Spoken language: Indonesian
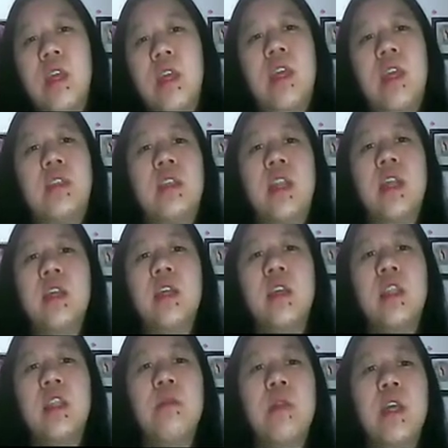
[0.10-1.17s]
Oke,
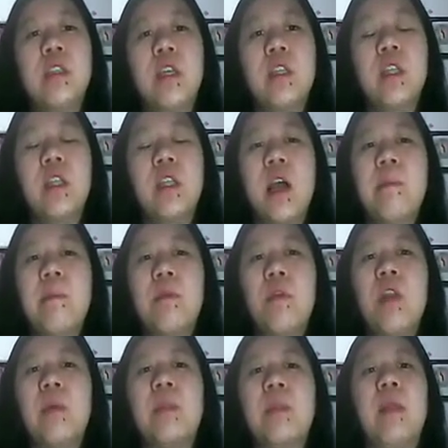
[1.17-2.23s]
sekarang kita belajar tentang
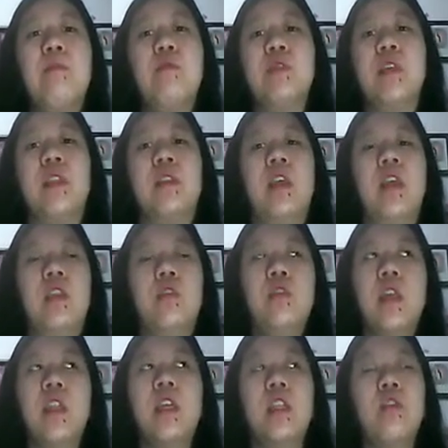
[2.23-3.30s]
proletari pusat.
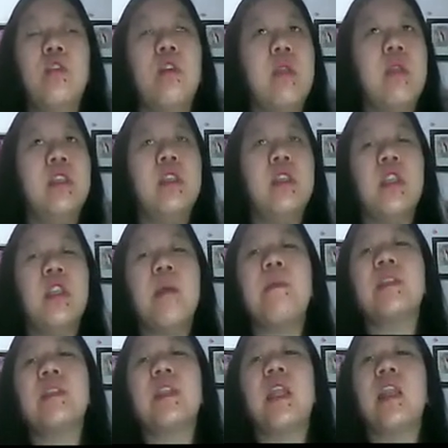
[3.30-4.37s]
Itu tadi kita udah belajar
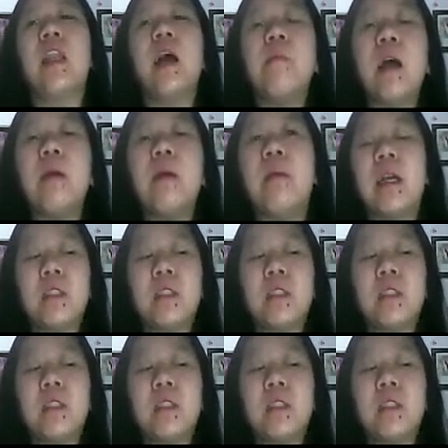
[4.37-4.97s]
tentang perselan lama,